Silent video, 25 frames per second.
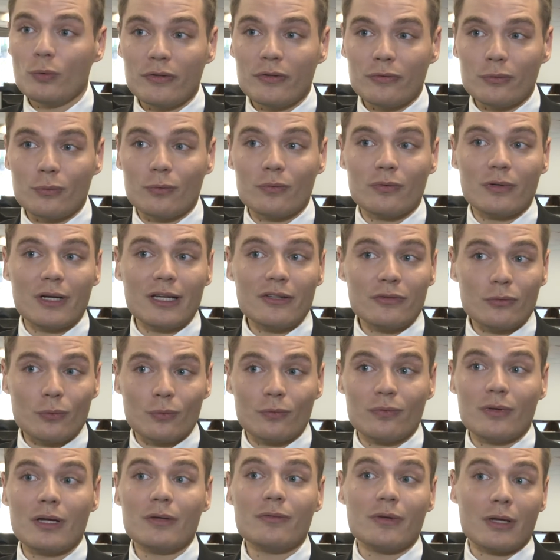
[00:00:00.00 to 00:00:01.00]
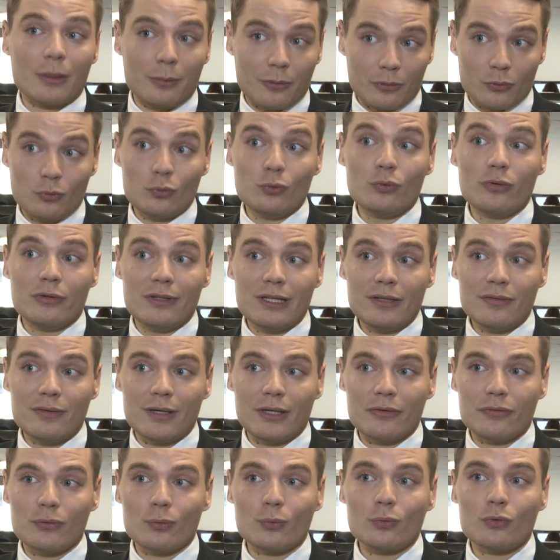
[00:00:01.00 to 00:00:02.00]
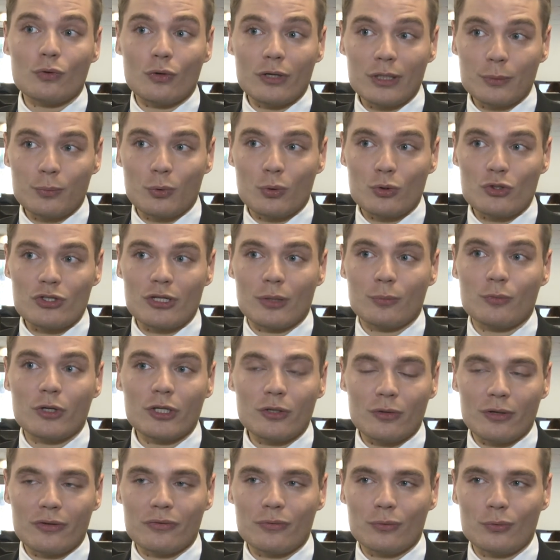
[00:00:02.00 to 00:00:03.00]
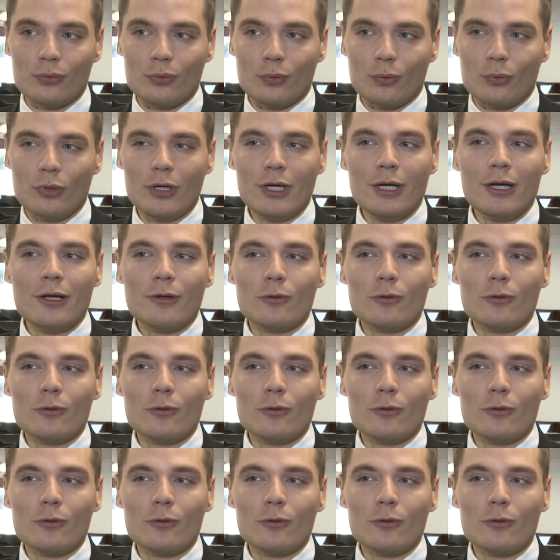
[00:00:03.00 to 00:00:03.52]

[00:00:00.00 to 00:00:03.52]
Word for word: est-ce qu'on va Est-ce qu'on va vers une déflation dans les prochains mois dans la zone euro